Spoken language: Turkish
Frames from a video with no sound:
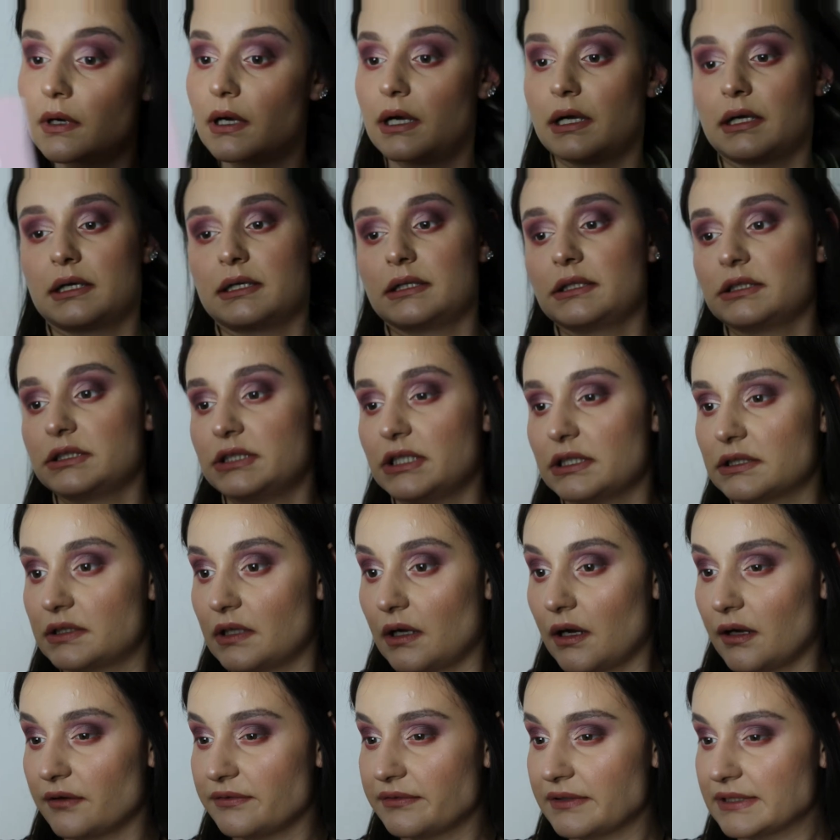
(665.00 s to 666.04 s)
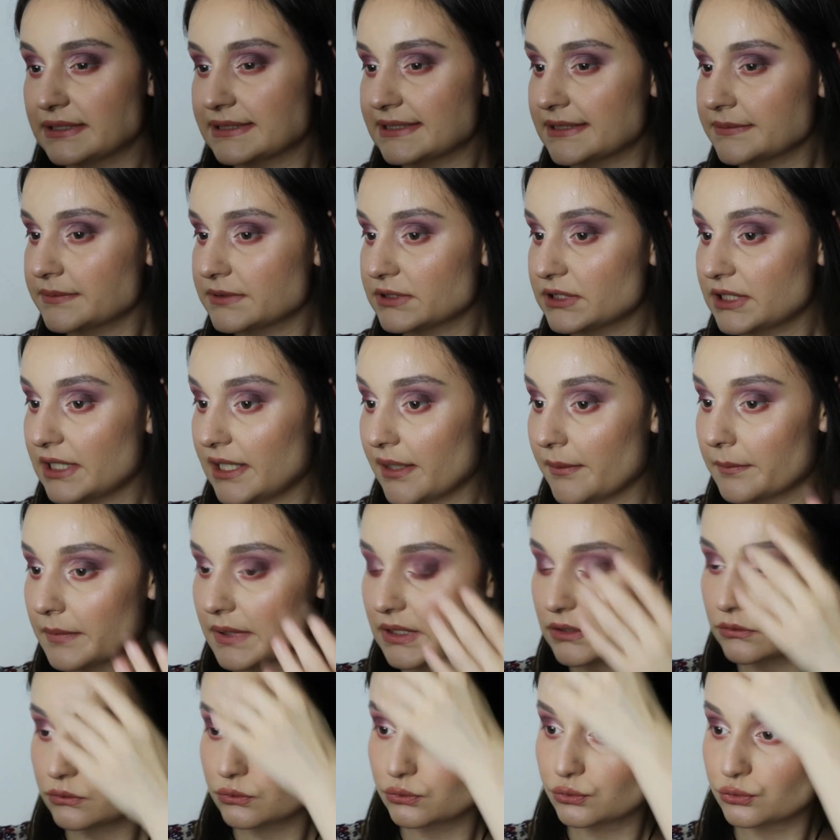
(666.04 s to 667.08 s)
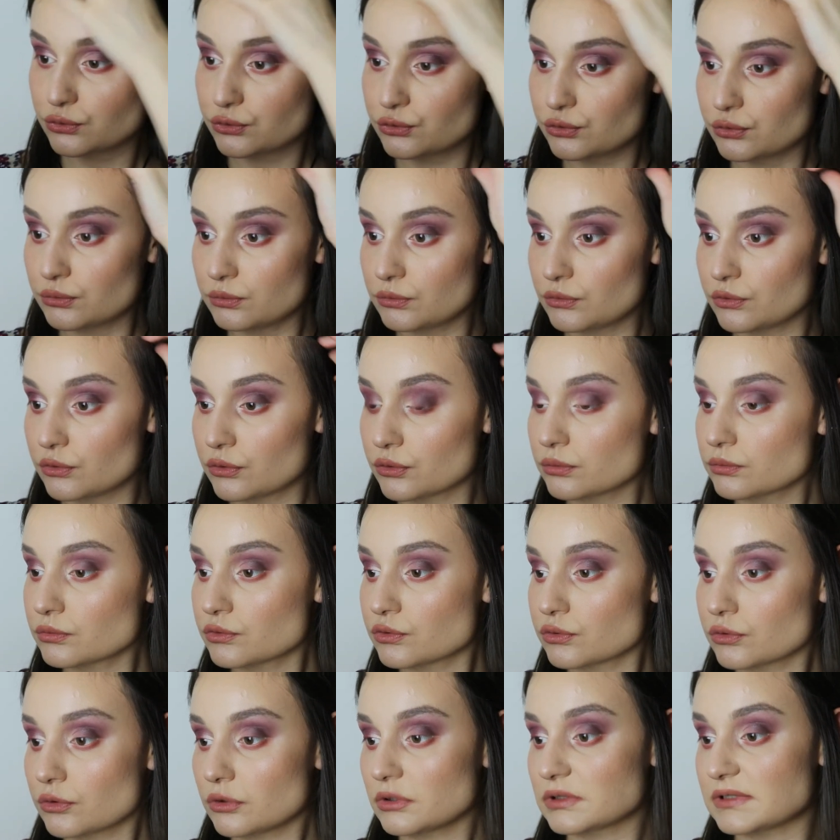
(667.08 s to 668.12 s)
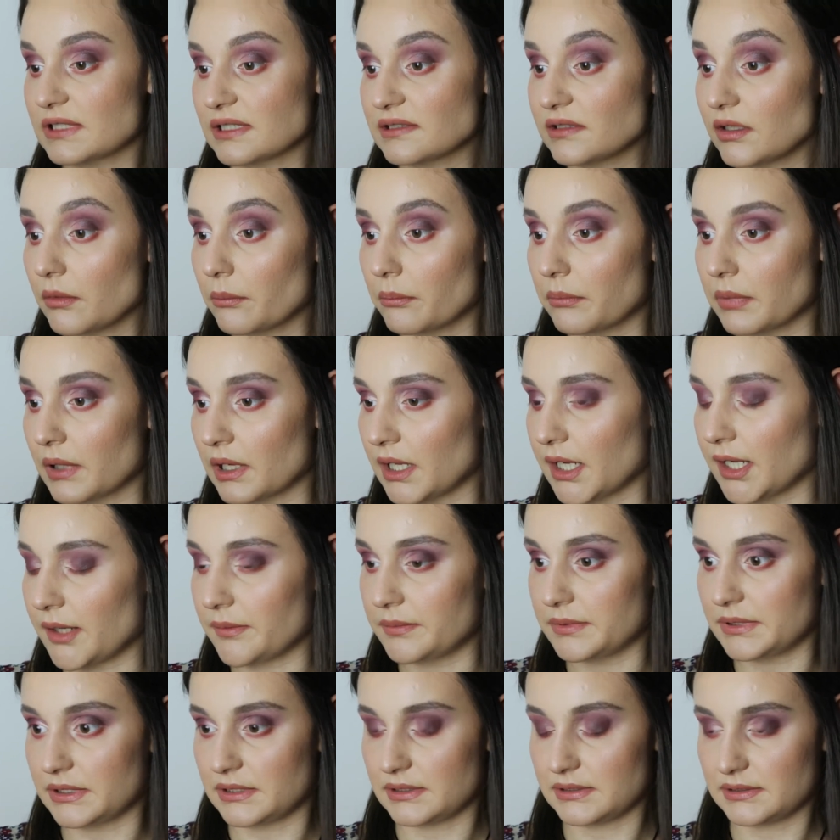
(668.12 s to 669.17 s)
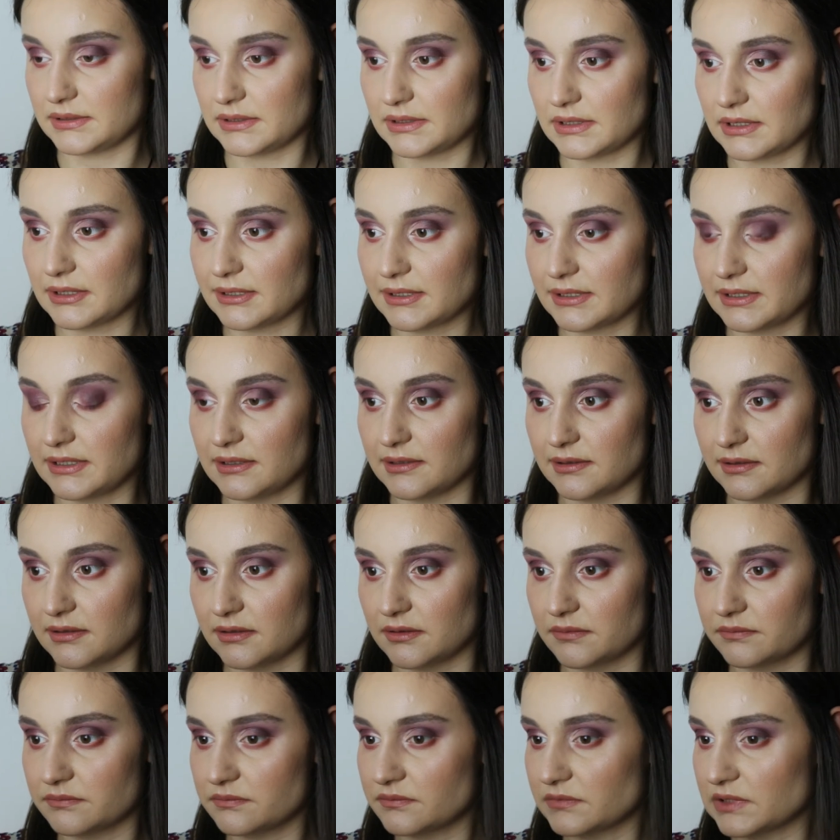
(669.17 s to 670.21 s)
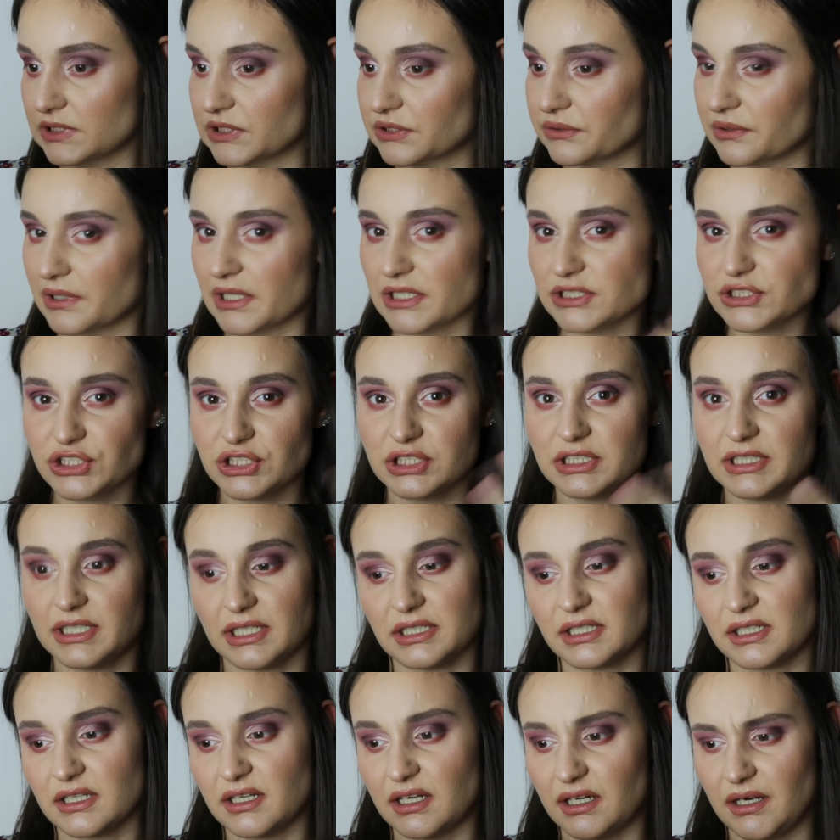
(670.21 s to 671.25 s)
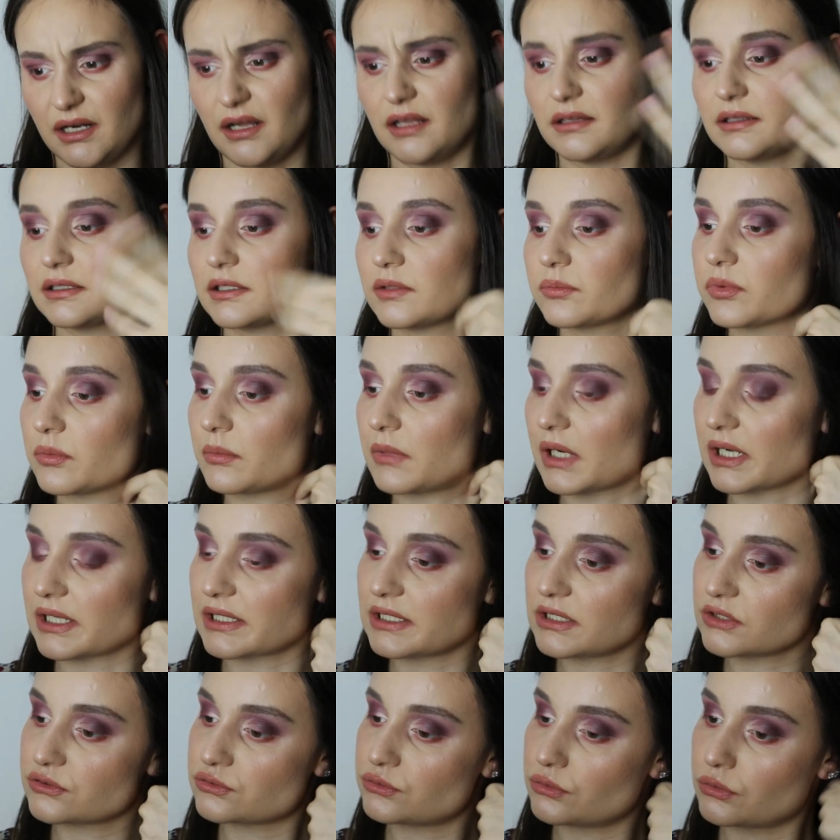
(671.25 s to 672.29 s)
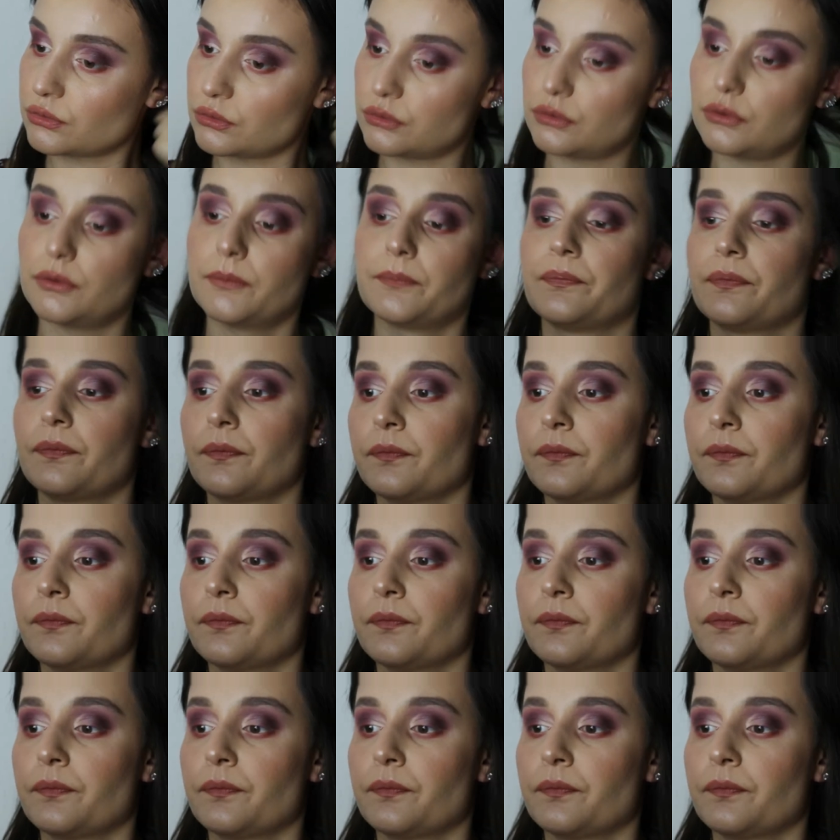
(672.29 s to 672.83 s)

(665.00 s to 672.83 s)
Arkadaşlar daha fazla bir şey yapmayı düşünmüyorum. Çünkü zaten baya bir e, grunge yani karanlık bir makyaj oldu.